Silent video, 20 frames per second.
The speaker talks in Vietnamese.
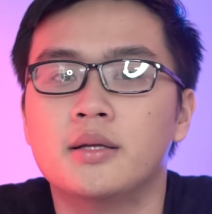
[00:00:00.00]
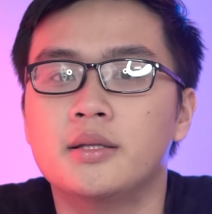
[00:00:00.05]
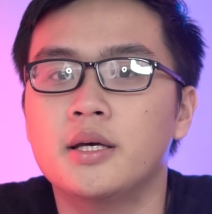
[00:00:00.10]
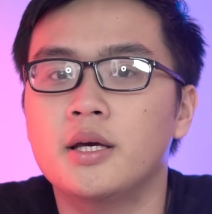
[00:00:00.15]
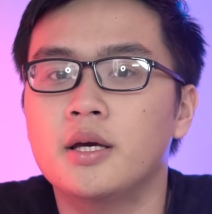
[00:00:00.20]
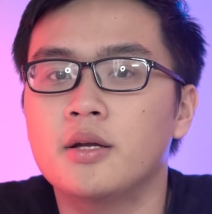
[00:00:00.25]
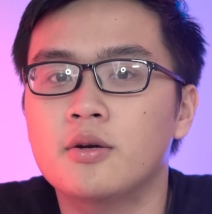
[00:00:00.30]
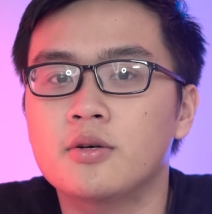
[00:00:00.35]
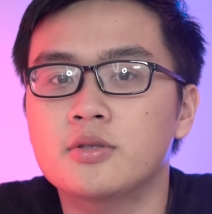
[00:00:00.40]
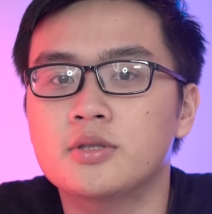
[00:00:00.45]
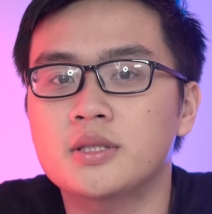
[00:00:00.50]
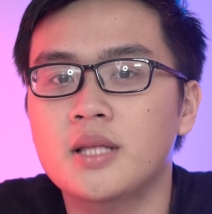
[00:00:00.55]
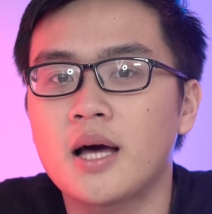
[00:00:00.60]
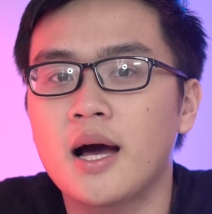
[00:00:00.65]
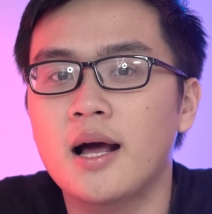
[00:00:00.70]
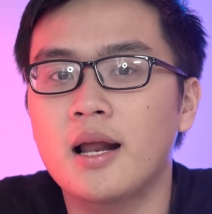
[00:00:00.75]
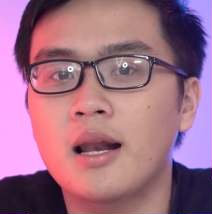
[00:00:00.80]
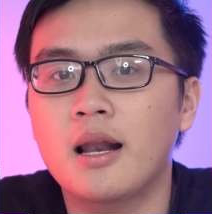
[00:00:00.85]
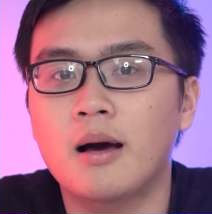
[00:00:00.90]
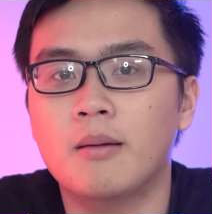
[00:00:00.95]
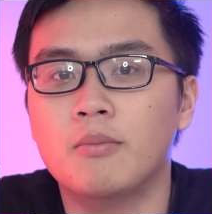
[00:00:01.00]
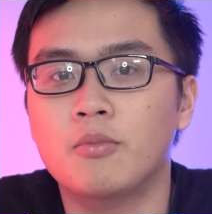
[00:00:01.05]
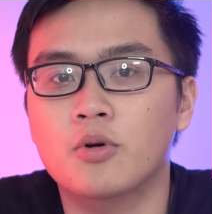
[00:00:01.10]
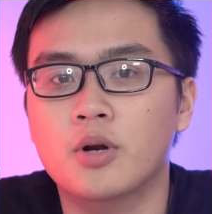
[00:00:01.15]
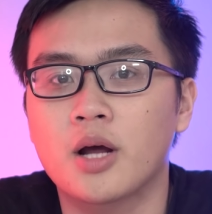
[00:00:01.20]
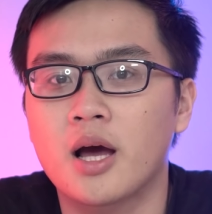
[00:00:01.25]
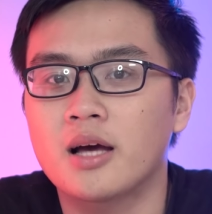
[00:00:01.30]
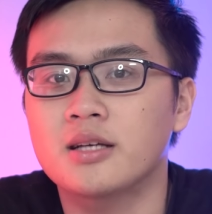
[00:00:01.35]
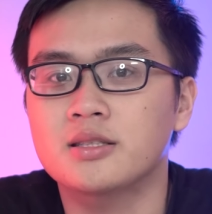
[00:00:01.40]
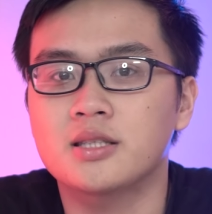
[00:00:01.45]
Thì InnoStyle là
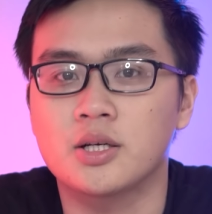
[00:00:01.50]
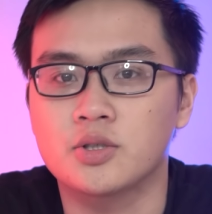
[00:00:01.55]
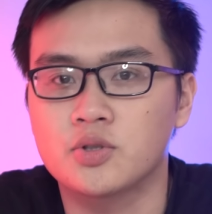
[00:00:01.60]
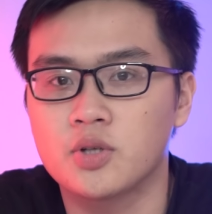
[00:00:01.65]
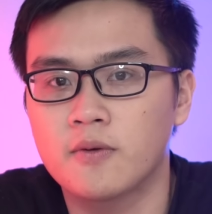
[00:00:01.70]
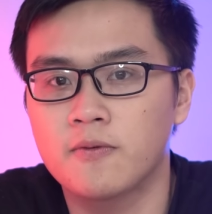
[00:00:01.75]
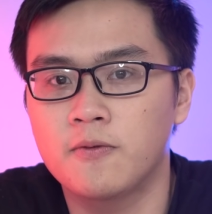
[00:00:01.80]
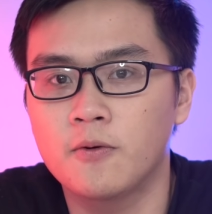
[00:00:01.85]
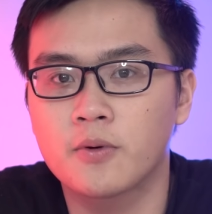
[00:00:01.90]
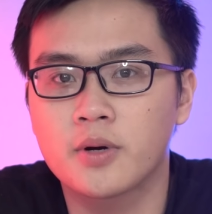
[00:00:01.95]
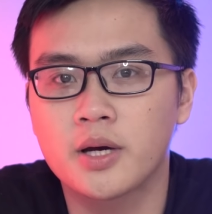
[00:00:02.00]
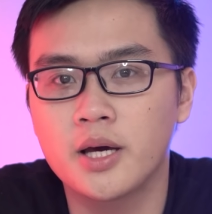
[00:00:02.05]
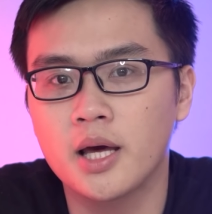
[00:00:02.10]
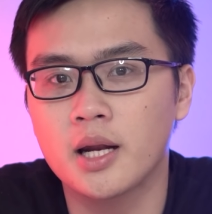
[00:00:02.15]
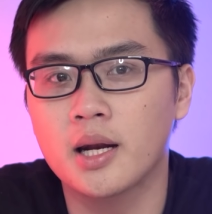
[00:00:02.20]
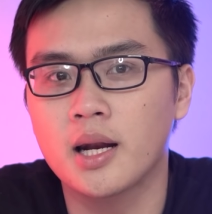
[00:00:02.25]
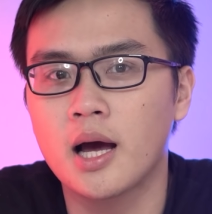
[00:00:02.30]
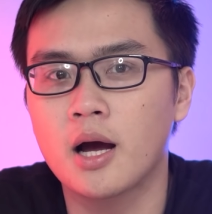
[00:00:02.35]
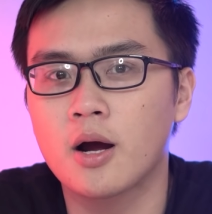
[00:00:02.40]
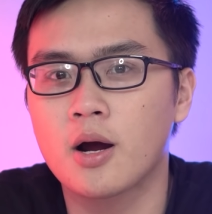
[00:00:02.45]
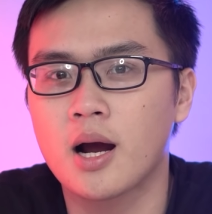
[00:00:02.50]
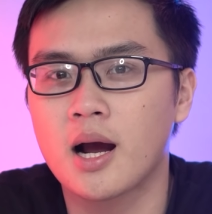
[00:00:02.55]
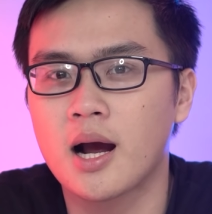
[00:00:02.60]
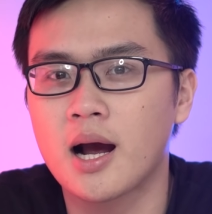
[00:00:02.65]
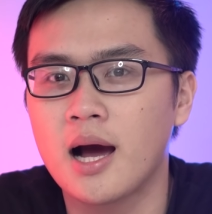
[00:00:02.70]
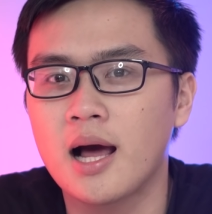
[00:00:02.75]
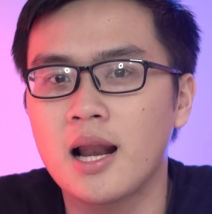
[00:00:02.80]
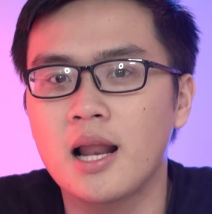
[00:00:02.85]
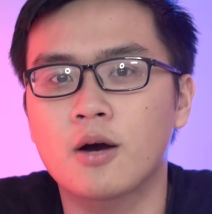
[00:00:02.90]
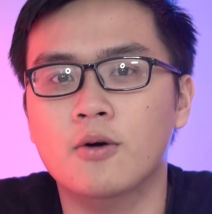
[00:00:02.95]
một hãng sản xuất phụ kiện đã
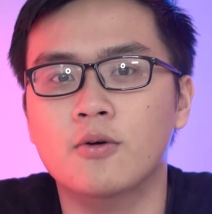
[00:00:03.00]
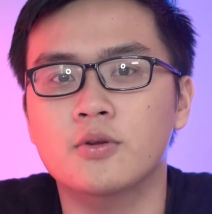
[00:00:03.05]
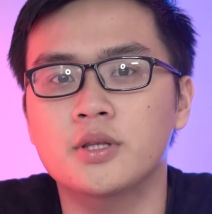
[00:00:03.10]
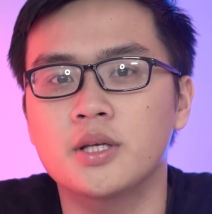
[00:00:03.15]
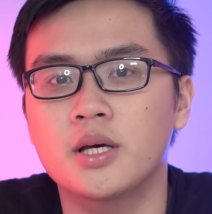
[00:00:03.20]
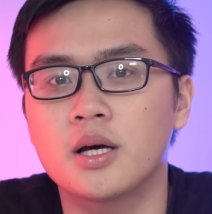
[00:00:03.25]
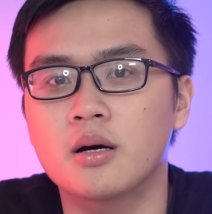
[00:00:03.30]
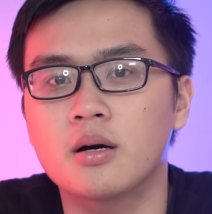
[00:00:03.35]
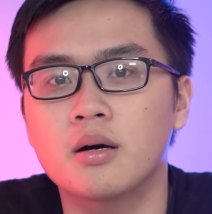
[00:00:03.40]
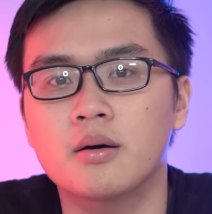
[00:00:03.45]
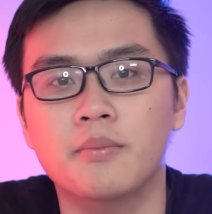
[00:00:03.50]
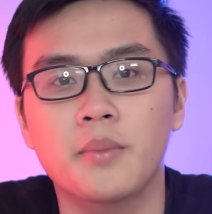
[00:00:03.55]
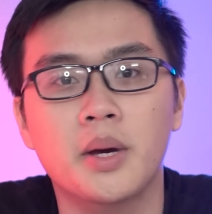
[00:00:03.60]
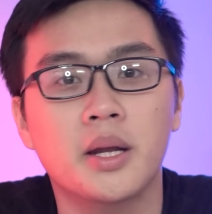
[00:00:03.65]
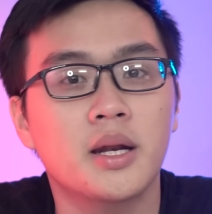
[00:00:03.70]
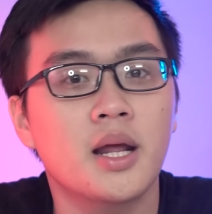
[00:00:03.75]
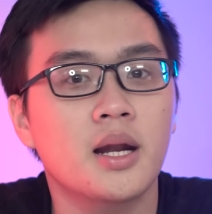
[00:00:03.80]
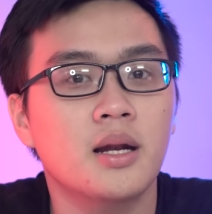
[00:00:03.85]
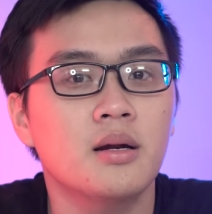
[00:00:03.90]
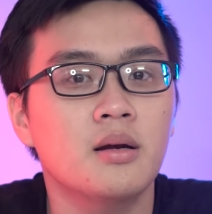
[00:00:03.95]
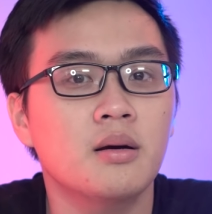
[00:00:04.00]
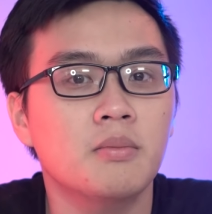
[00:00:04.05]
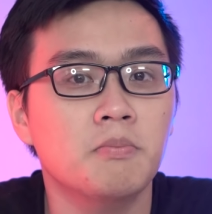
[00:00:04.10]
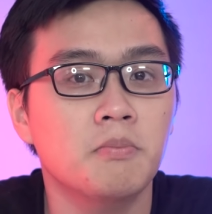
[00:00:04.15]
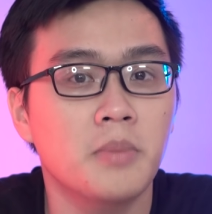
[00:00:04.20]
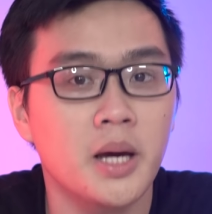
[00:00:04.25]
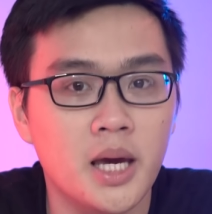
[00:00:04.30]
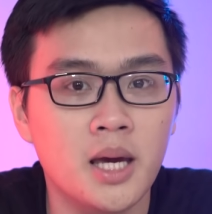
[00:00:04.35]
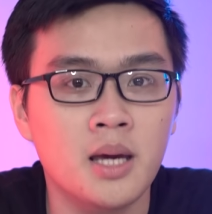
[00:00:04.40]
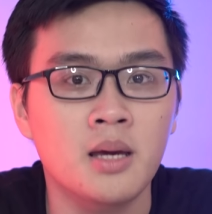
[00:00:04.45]
khá là có tiếng ở bên đất nước
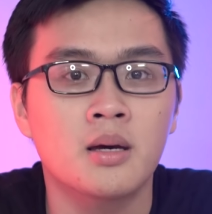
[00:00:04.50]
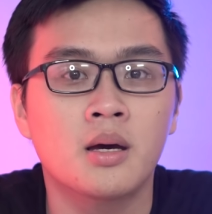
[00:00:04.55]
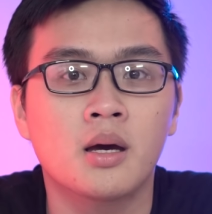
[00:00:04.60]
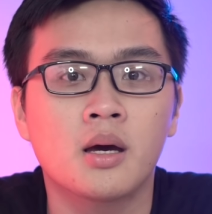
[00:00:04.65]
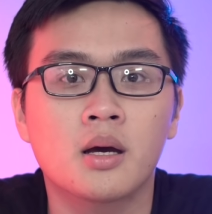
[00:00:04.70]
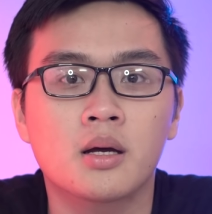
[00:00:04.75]
Mỹ